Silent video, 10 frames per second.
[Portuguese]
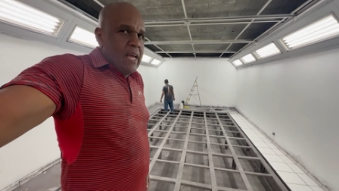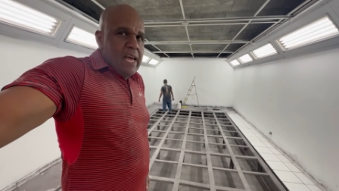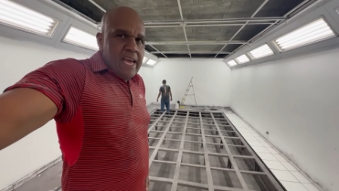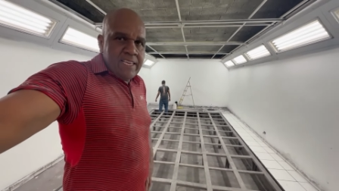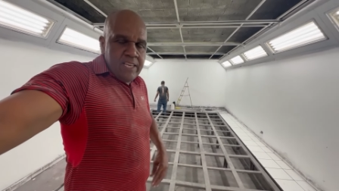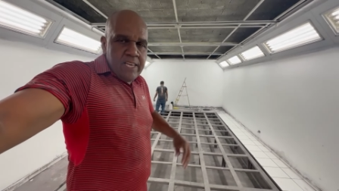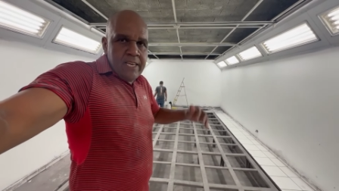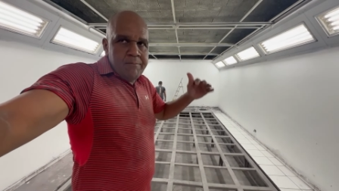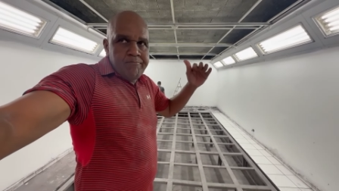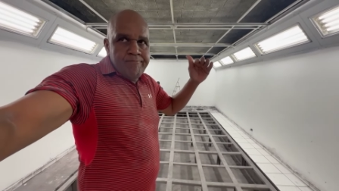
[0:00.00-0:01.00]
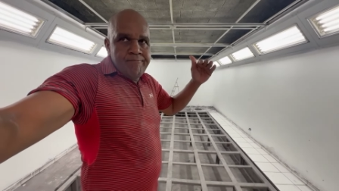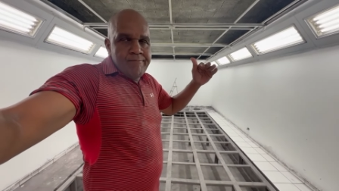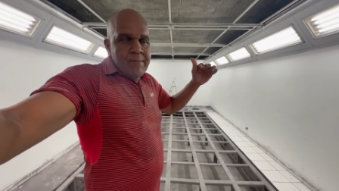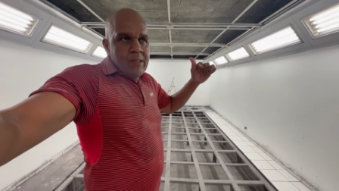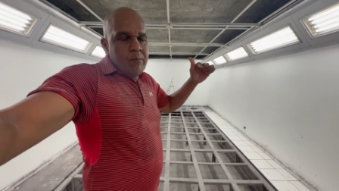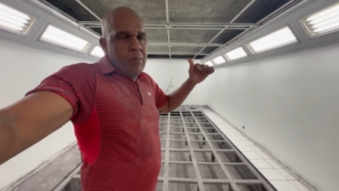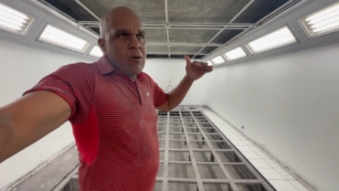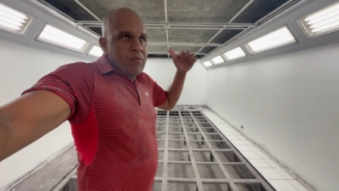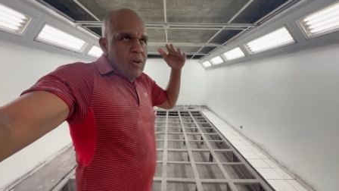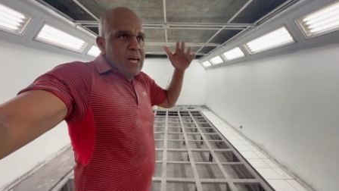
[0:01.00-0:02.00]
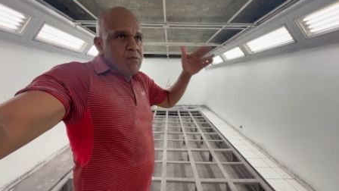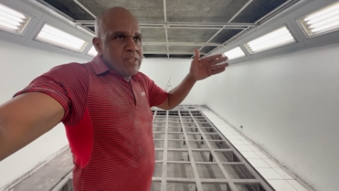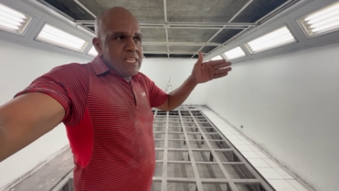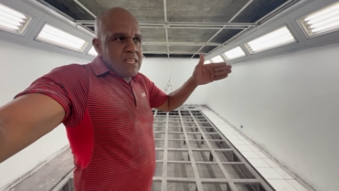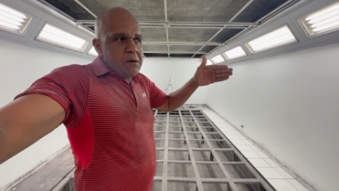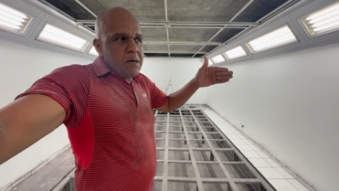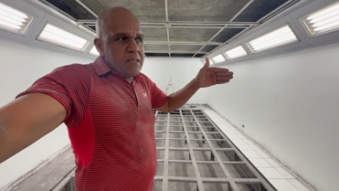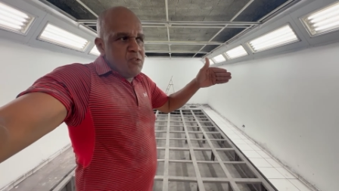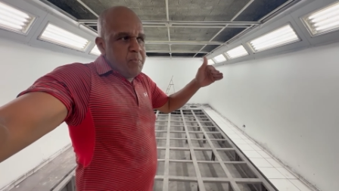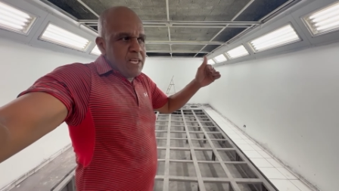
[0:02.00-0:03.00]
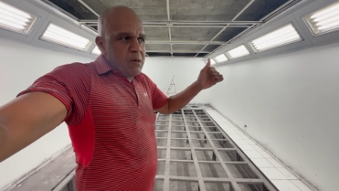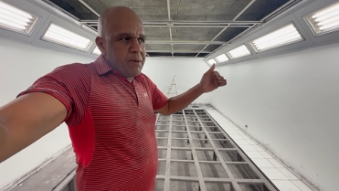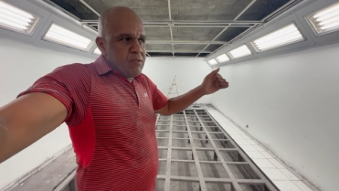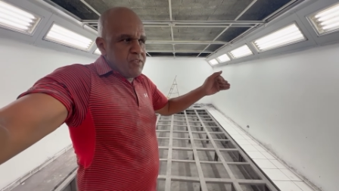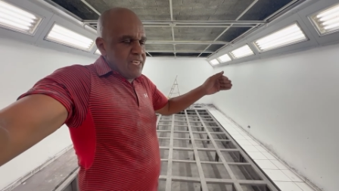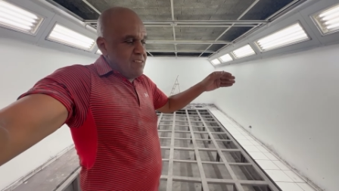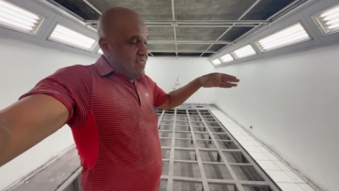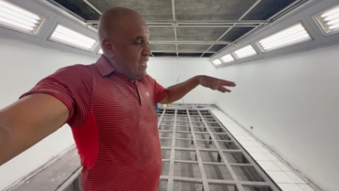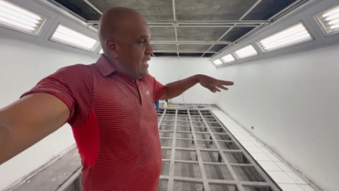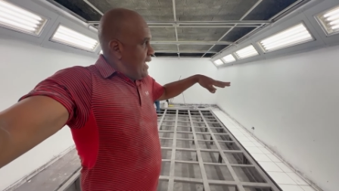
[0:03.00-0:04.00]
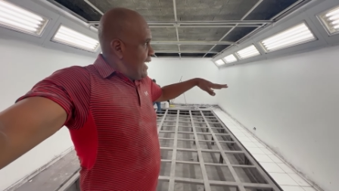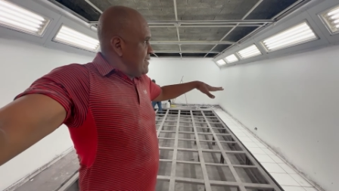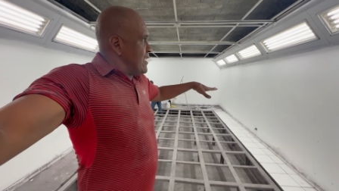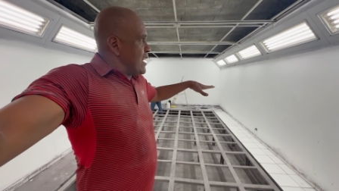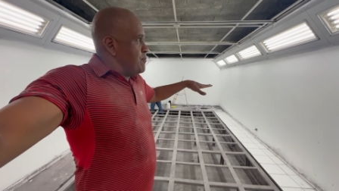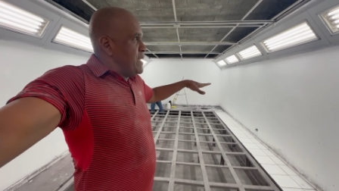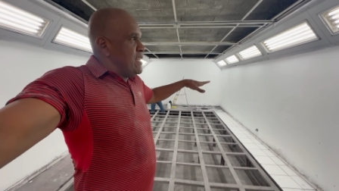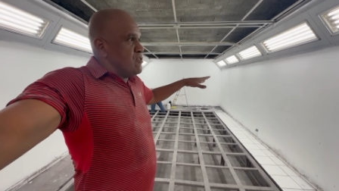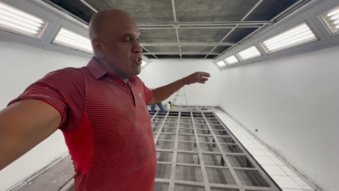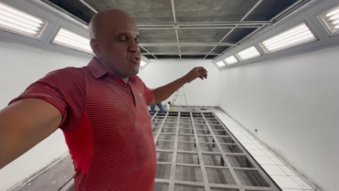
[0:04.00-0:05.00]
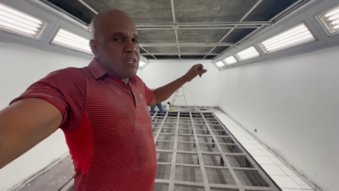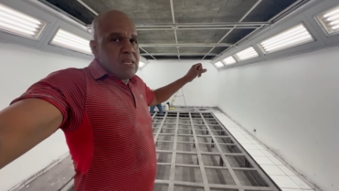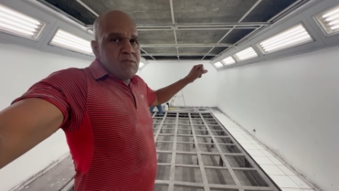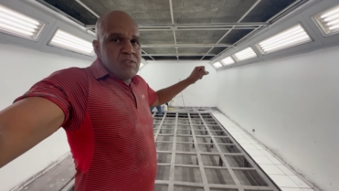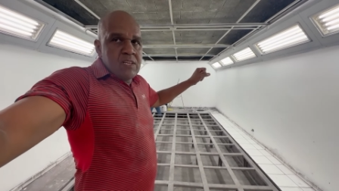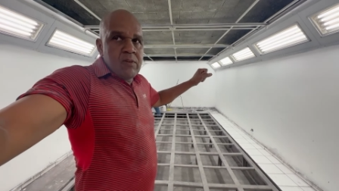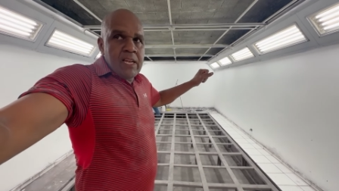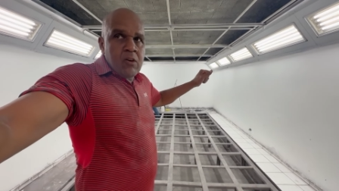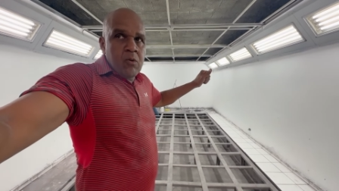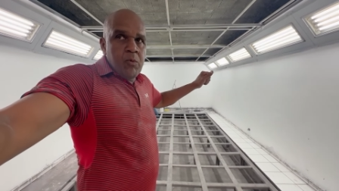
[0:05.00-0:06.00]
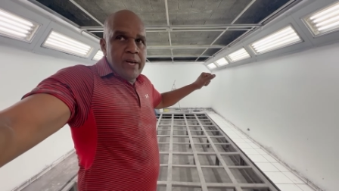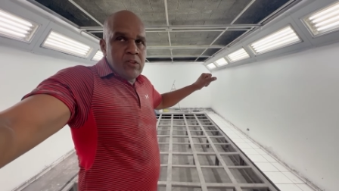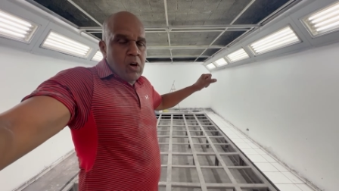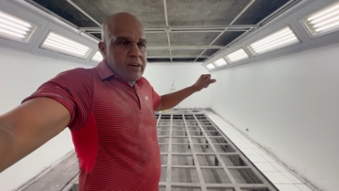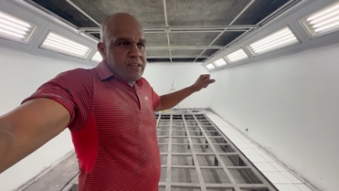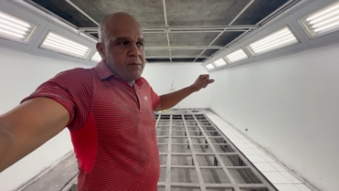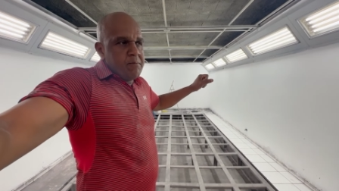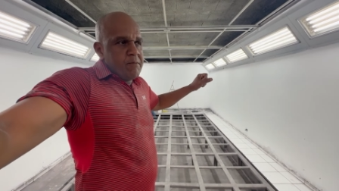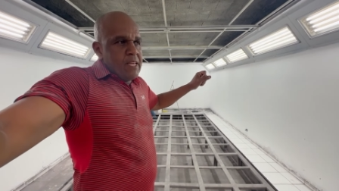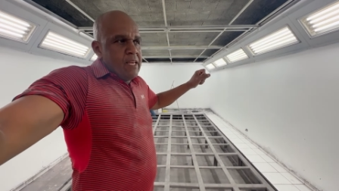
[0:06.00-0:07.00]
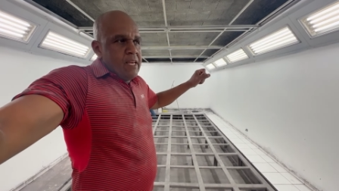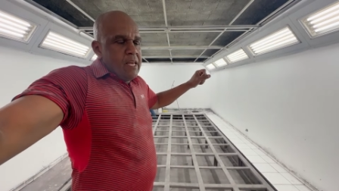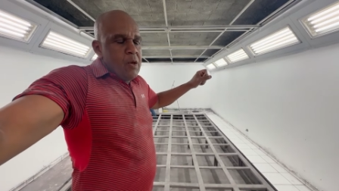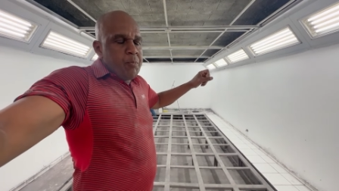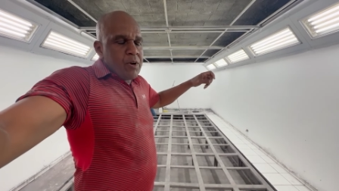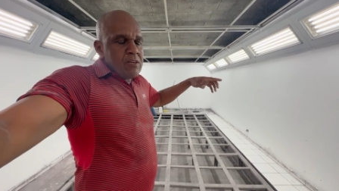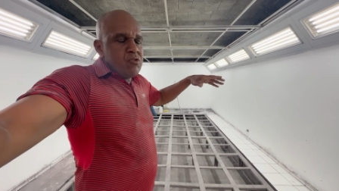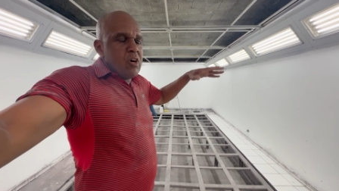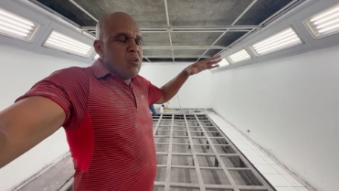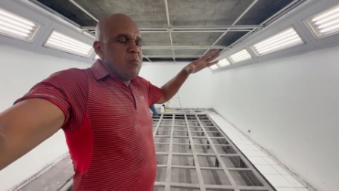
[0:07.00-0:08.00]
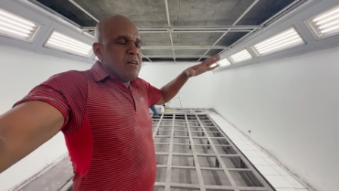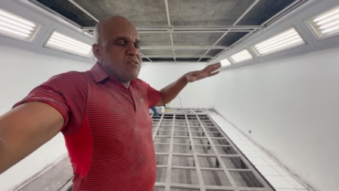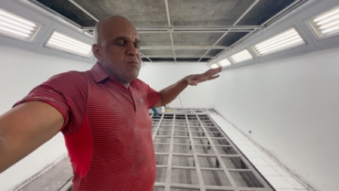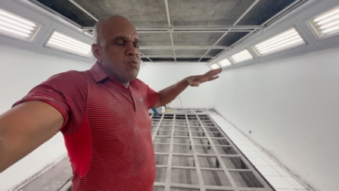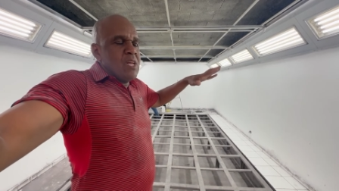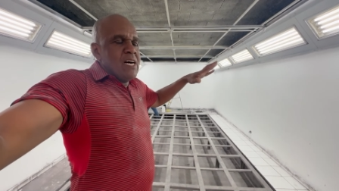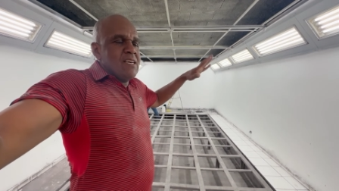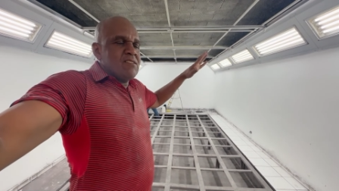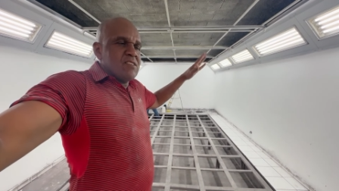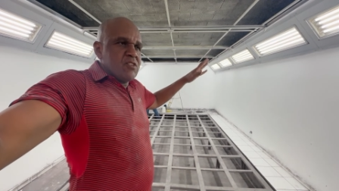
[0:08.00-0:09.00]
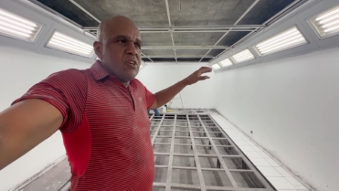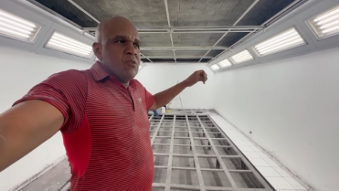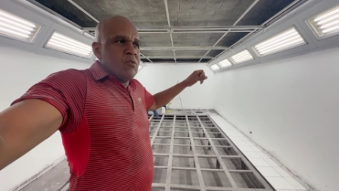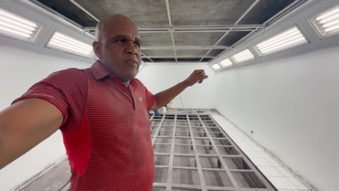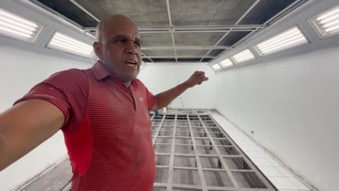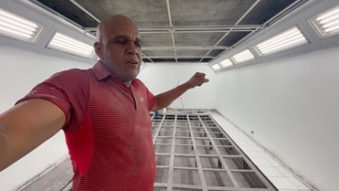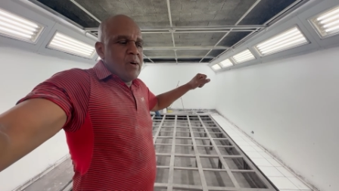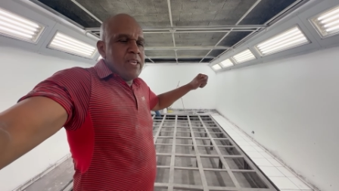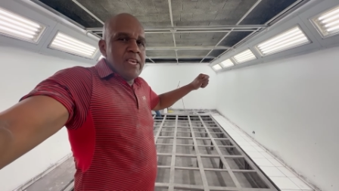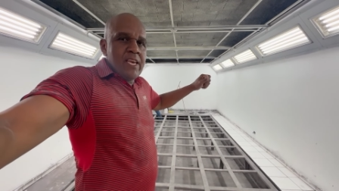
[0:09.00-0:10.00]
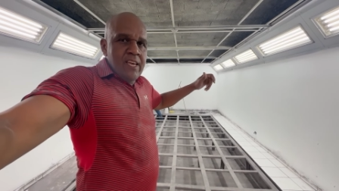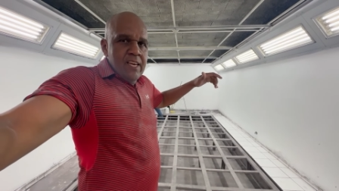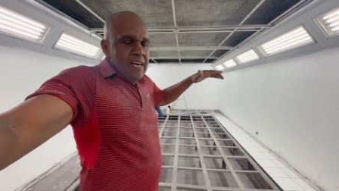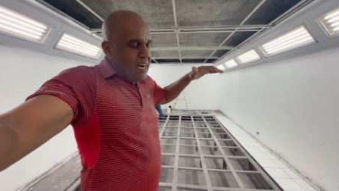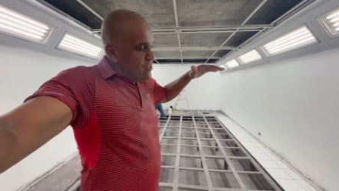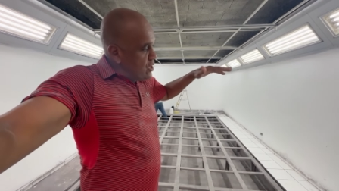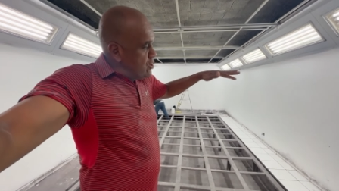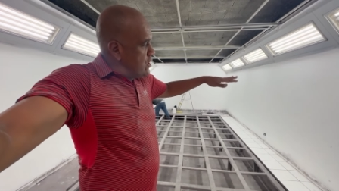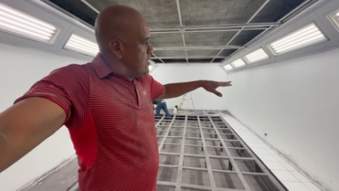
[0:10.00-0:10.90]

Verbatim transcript: É que, bom, vamos lá, vou tentar explicar para vocês. Essa cabine a gente só estava usando ela como retoque. E por causa de algumas mudanças que houveram aqui, a gente